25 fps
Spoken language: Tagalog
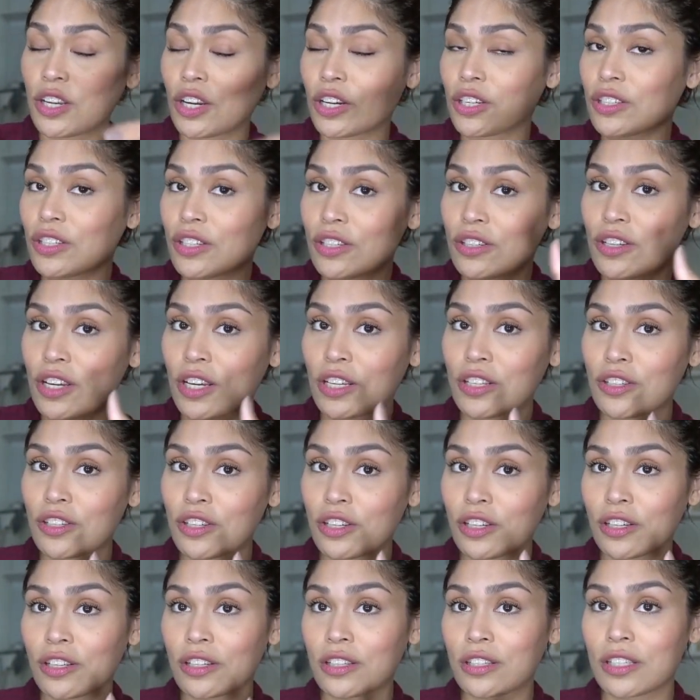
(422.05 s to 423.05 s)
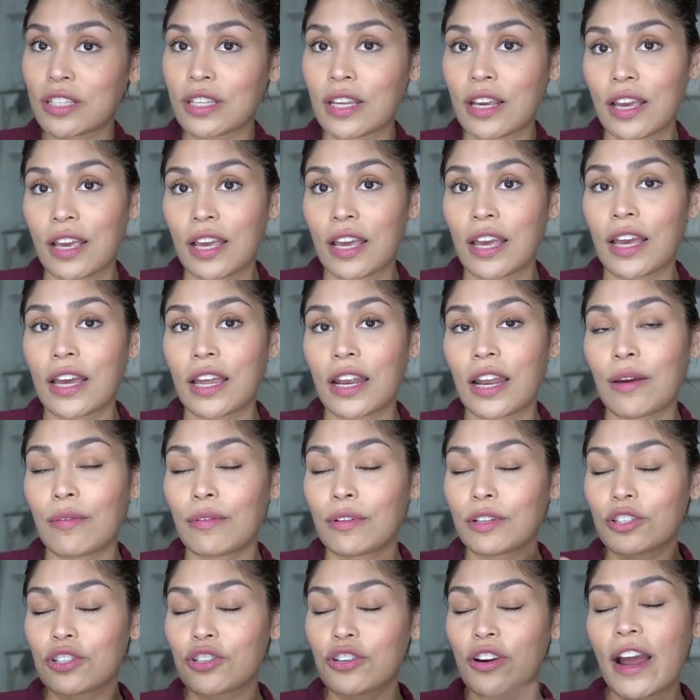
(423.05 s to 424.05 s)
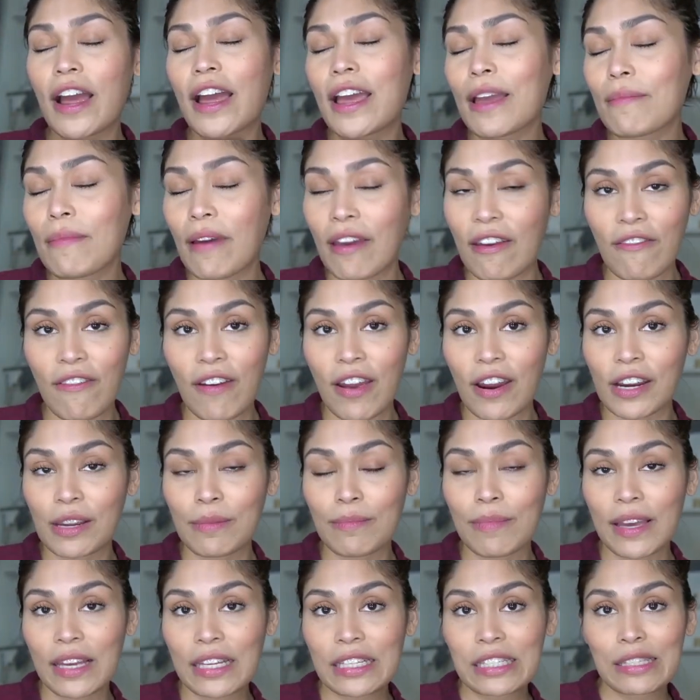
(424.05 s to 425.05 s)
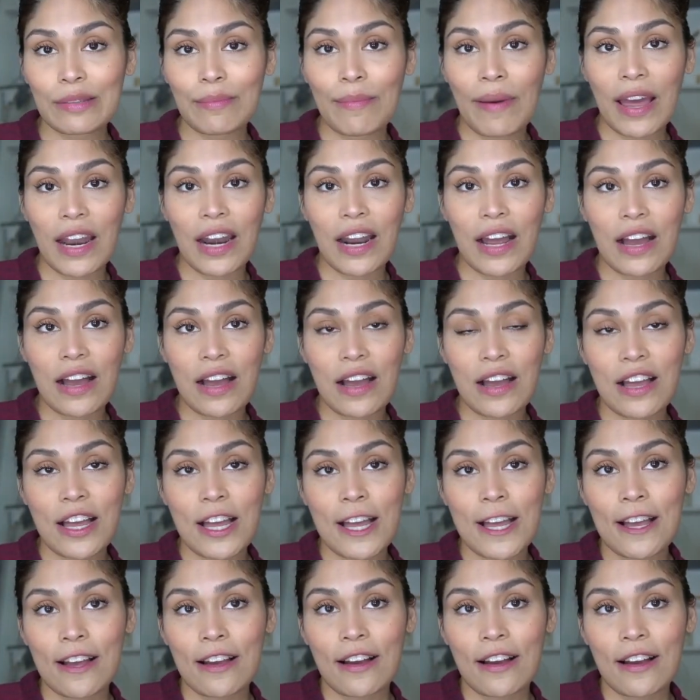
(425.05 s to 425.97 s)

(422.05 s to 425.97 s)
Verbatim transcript: and your suggestions and I will try my very best para